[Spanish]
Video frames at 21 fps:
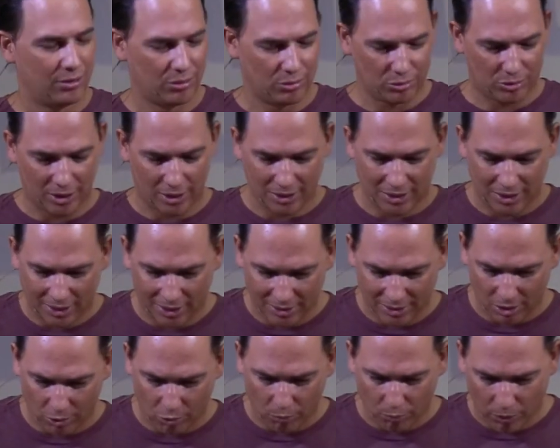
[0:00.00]
Ustedes tienen que
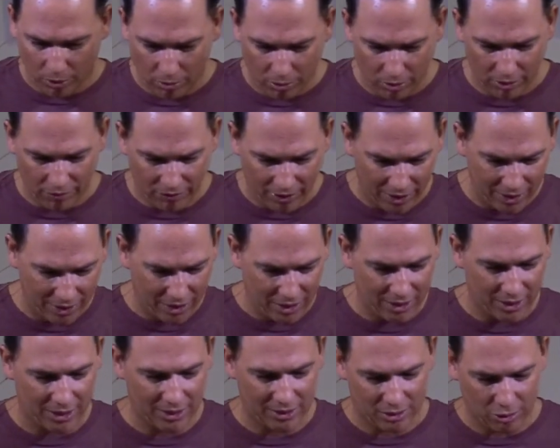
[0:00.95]
ser un pueblo diferente,
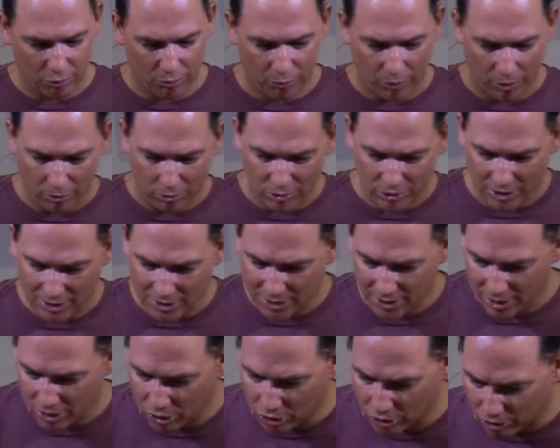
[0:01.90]
tienen que ser un pueblo
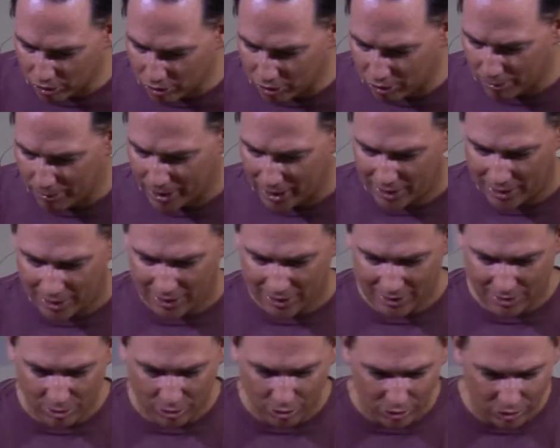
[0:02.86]
sencillo, no comer en
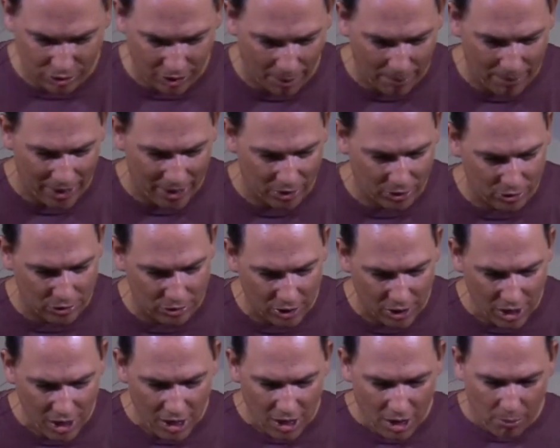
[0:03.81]
esto los camellos,
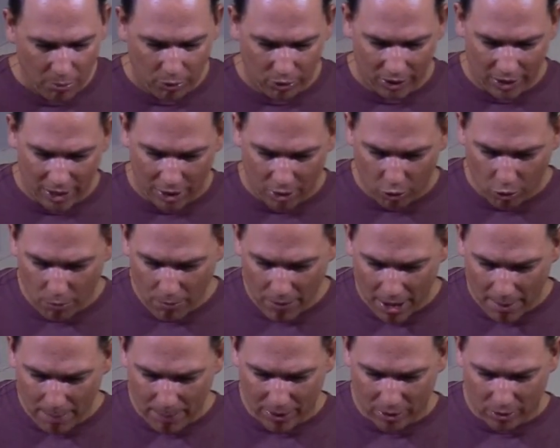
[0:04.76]
porque
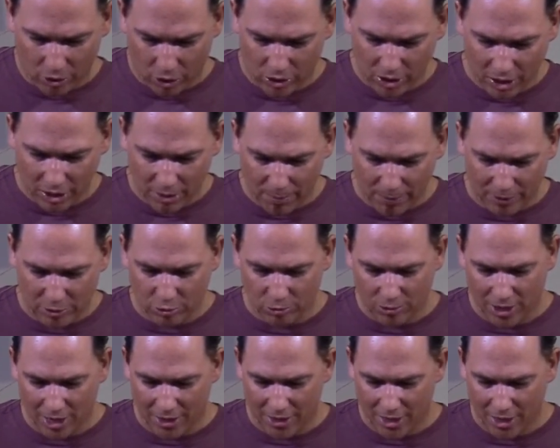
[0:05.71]
rumia, pero no tiene
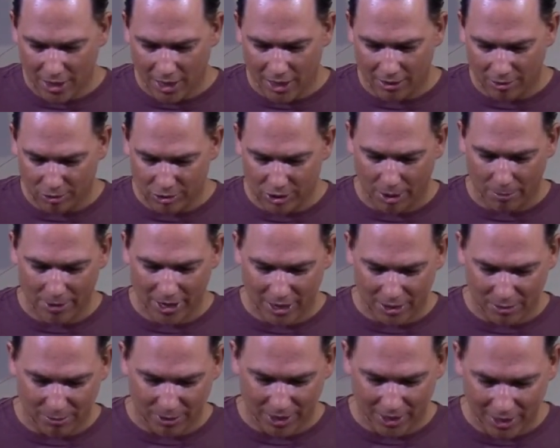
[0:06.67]
pezuña hendida. No
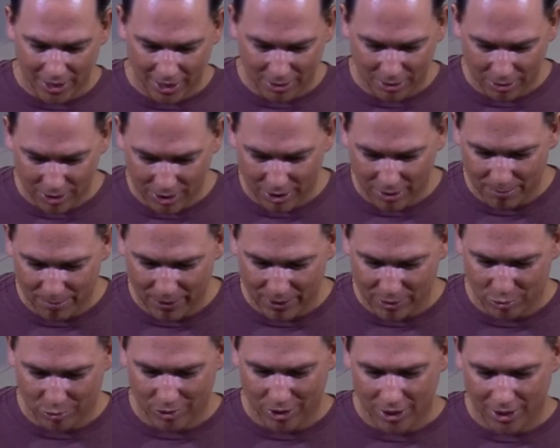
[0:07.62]
sabías, ¿verdad? Que no tienen
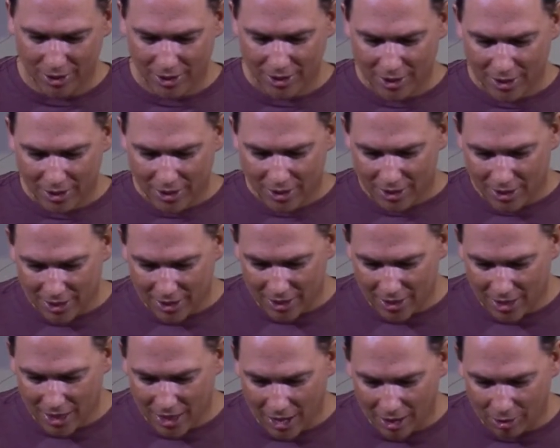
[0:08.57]
pezuña
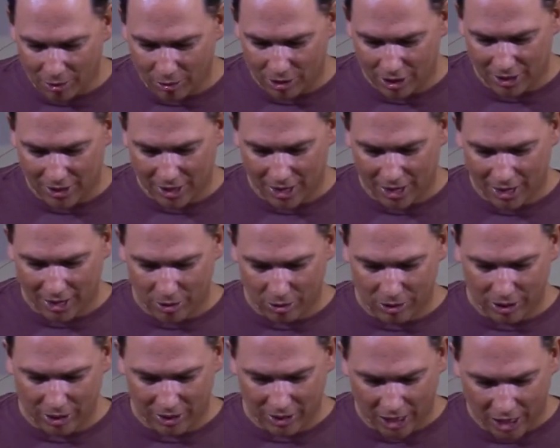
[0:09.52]
hendida. Lo, tendrá,
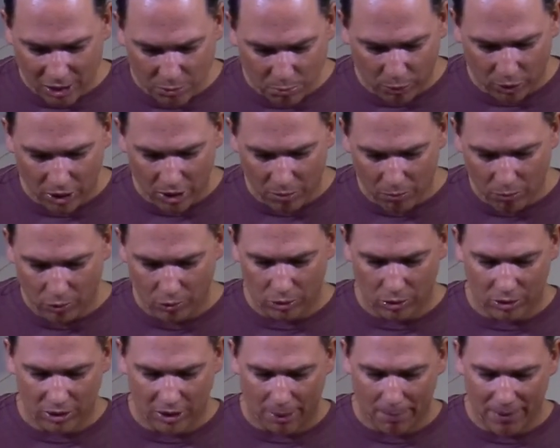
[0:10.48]
lo tendráis por
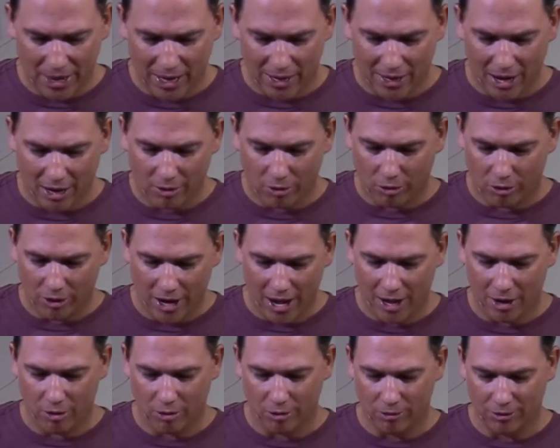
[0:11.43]
inmundo. También el
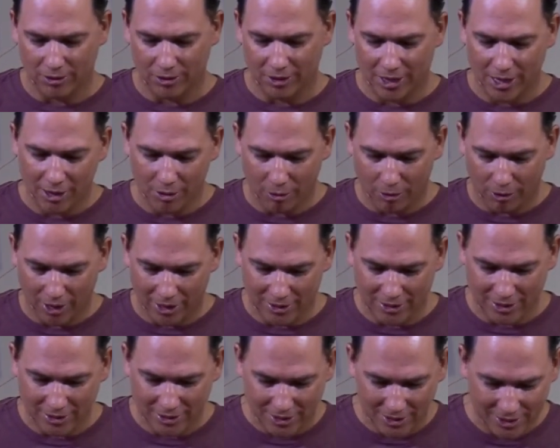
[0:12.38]
conejo,
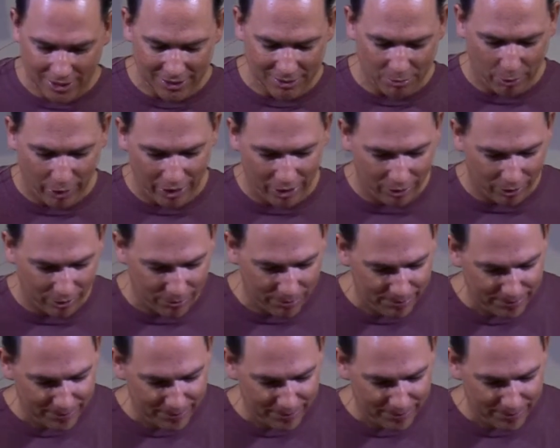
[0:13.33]
híjoles, ese sí es bueno.